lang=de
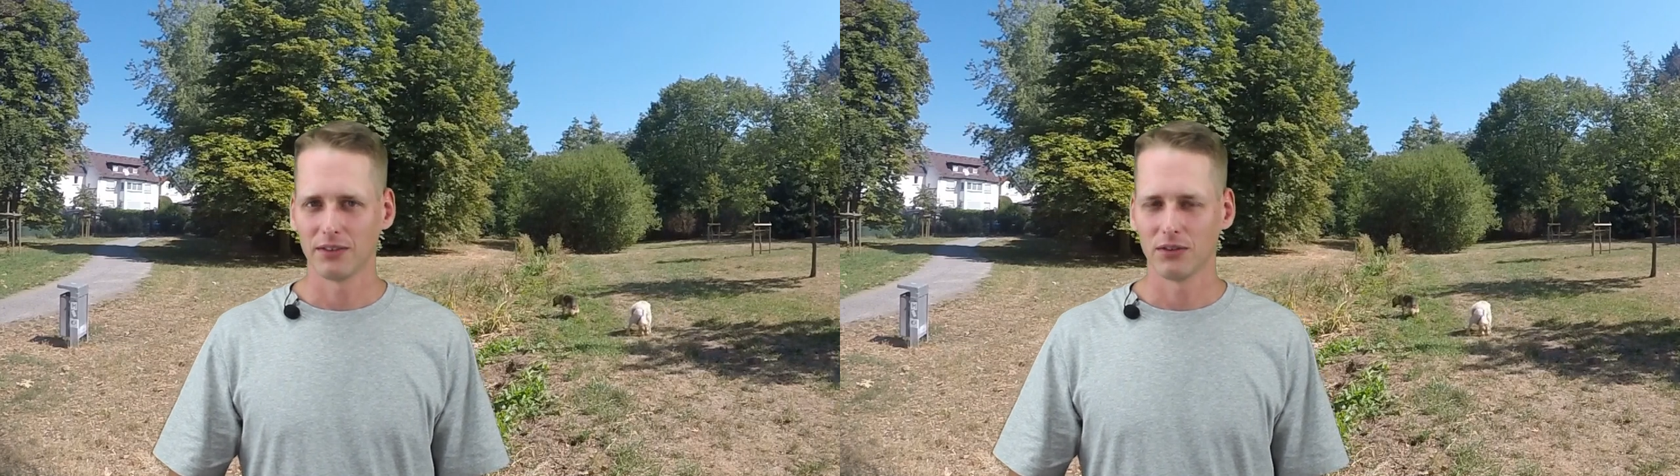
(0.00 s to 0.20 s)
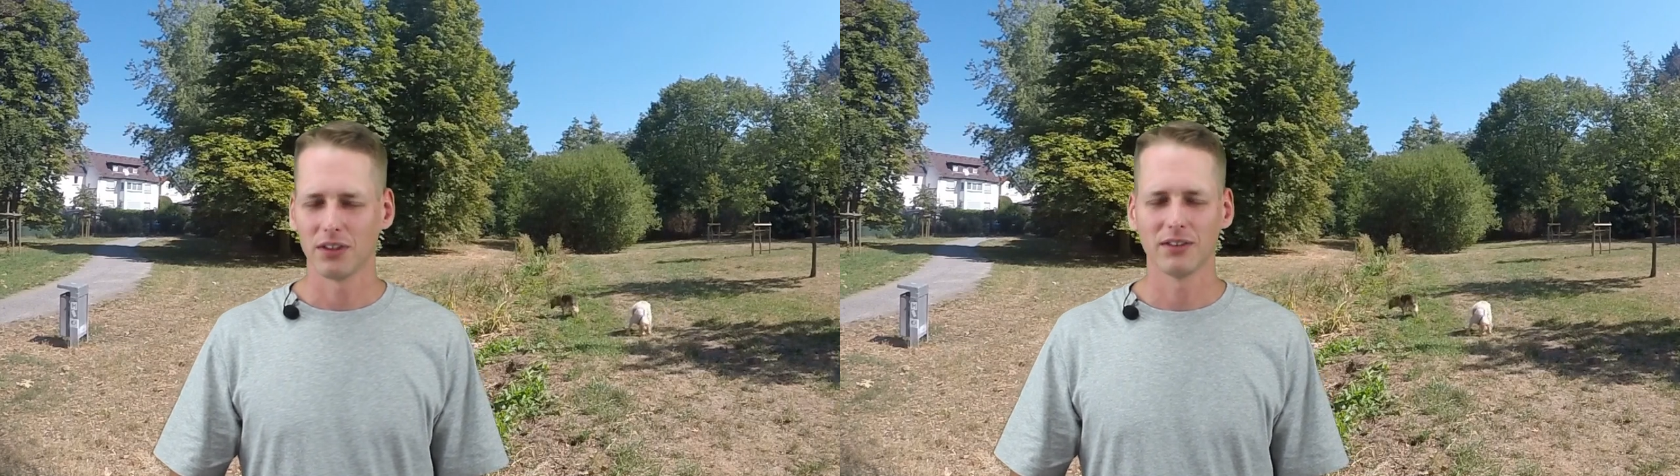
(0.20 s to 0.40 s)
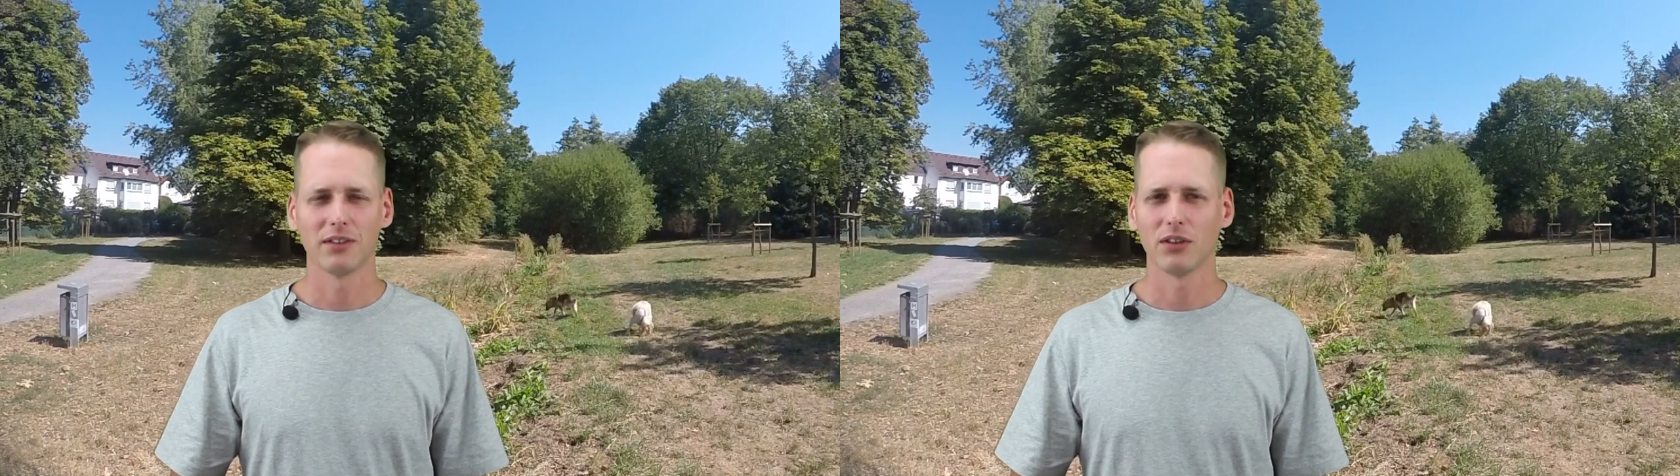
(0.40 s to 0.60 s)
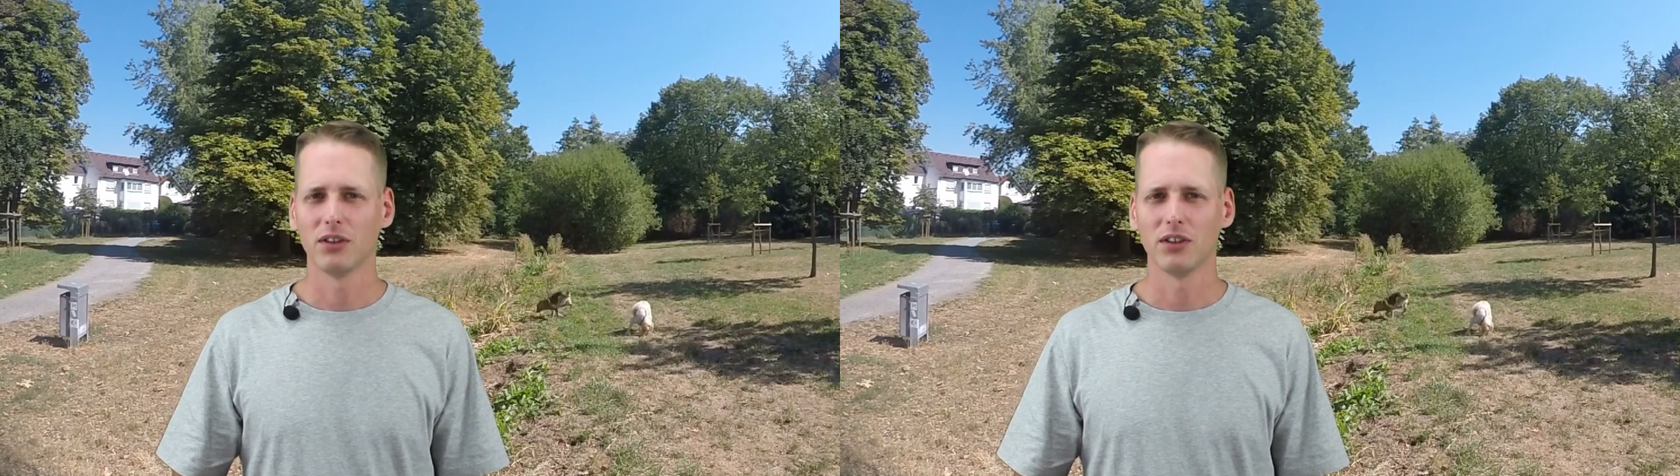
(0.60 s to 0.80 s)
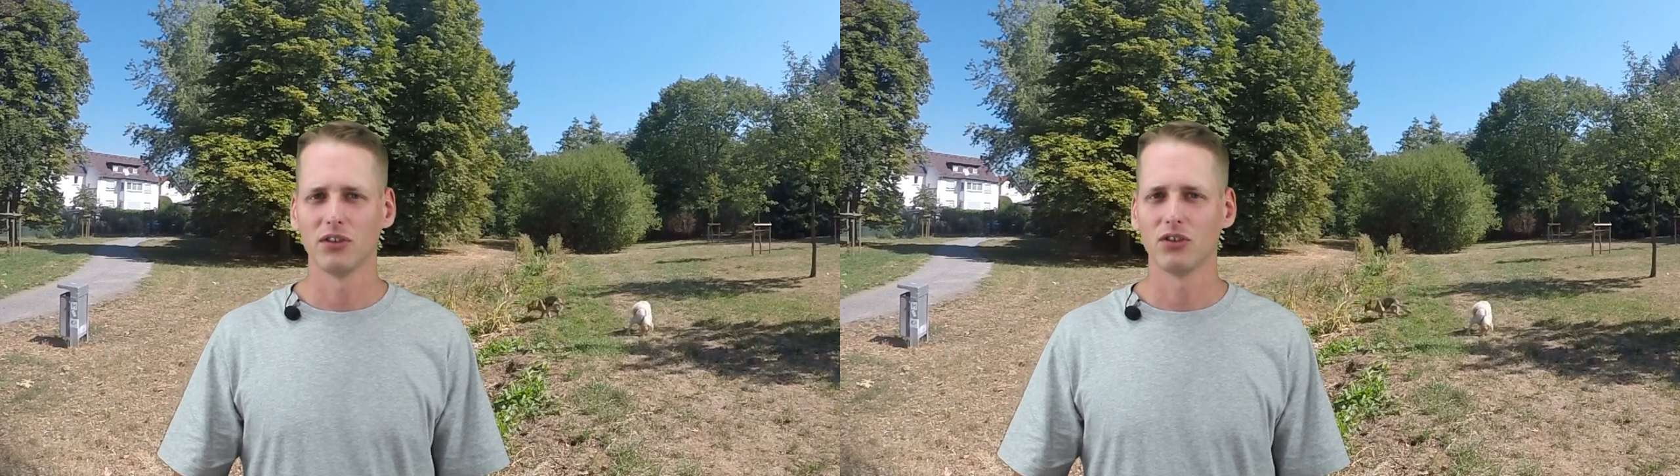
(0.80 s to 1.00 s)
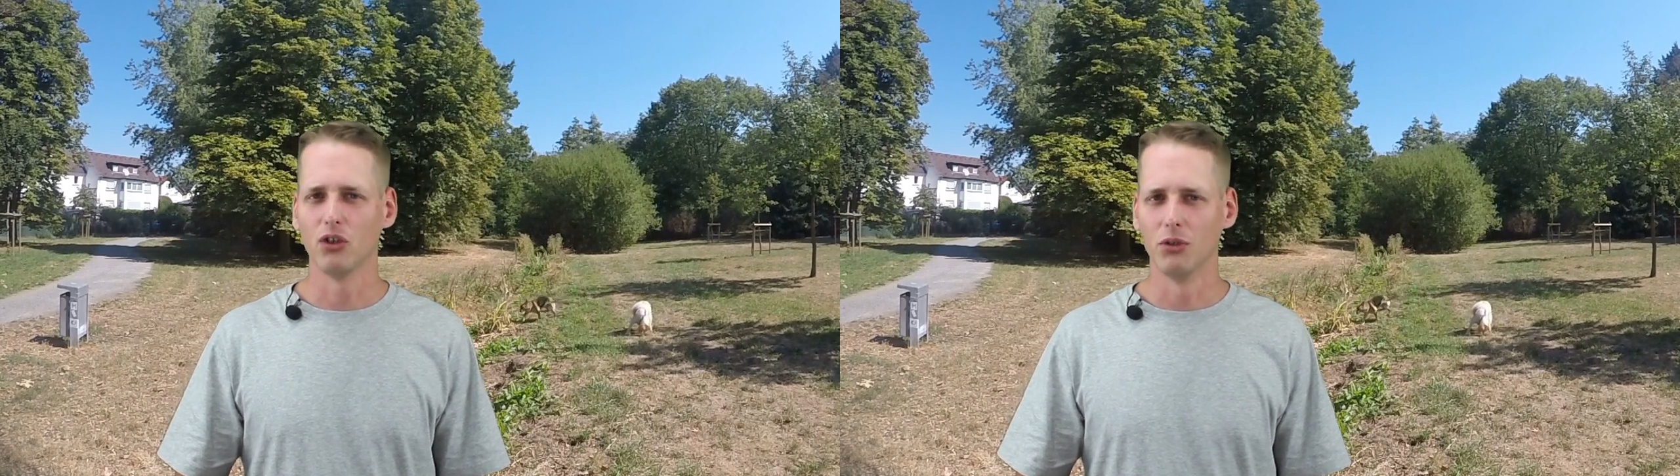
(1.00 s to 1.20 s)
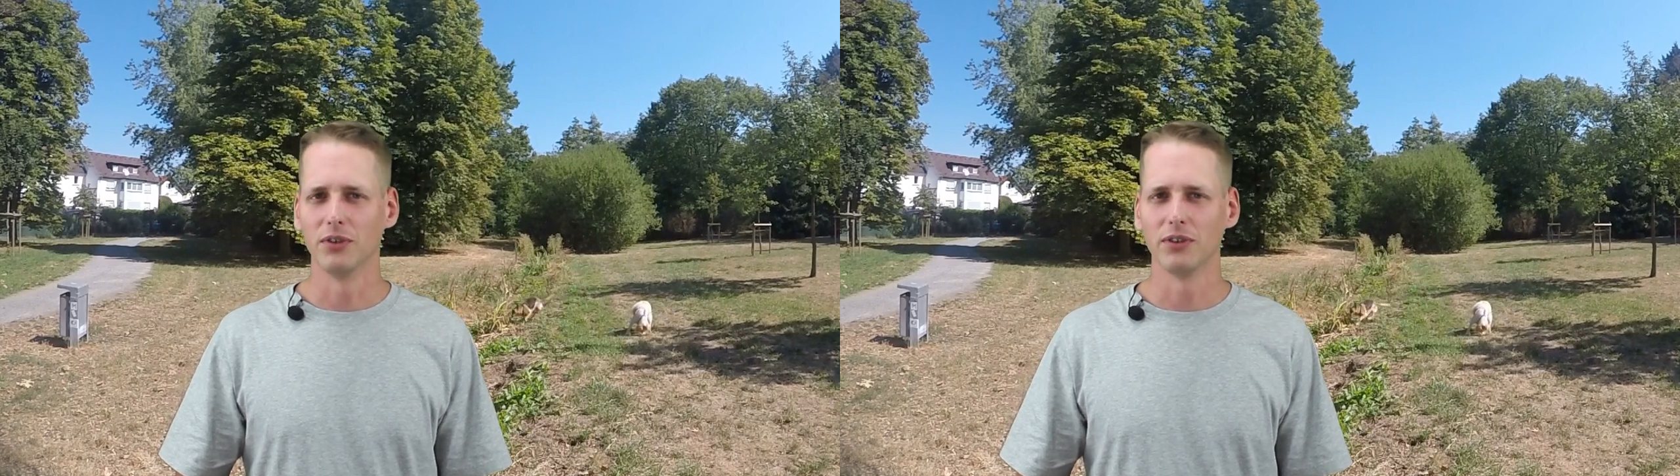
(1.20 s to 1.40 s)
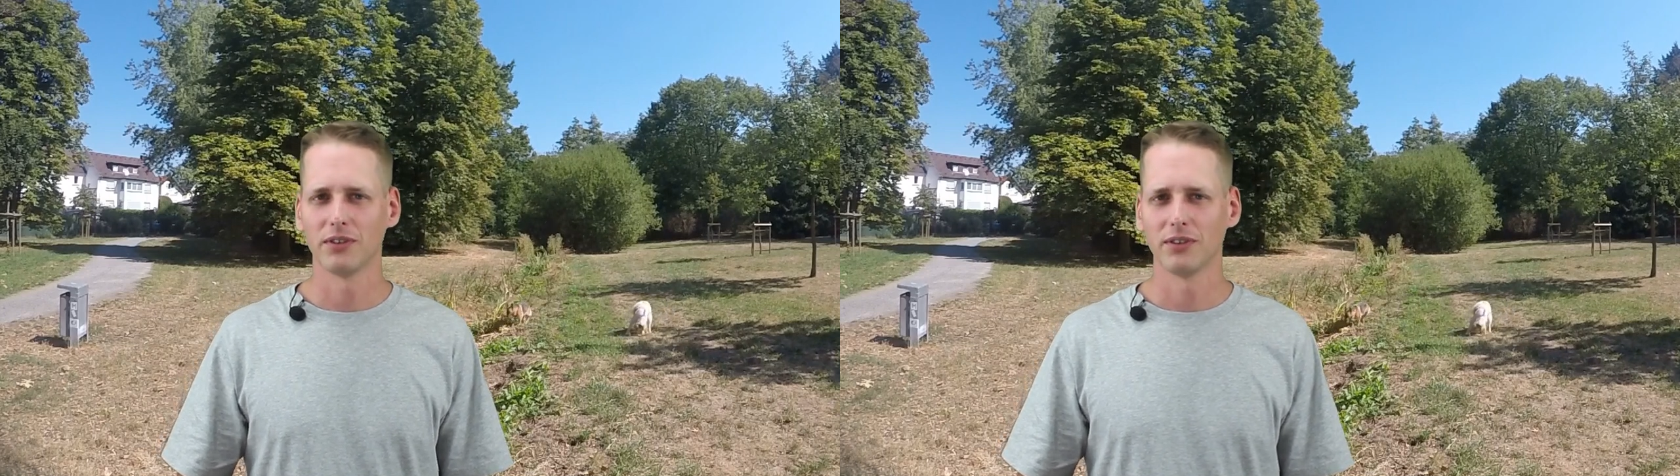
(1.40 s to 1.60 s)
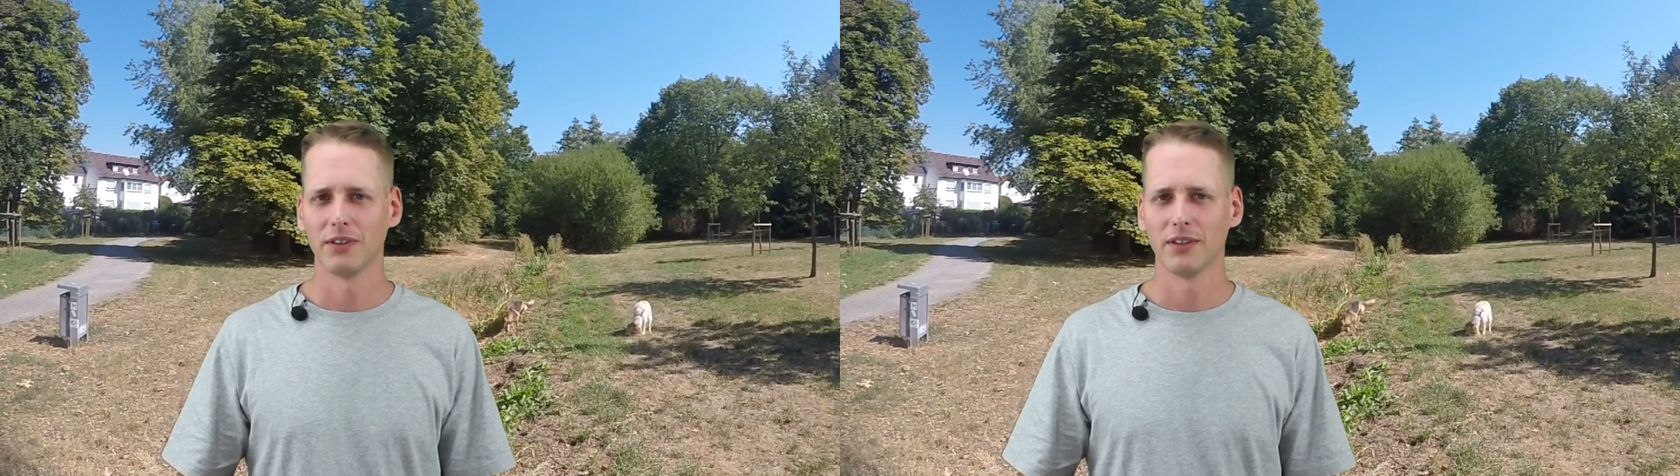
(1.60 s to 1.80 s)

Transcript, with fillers: Und das ist auch nichts Schlimmes.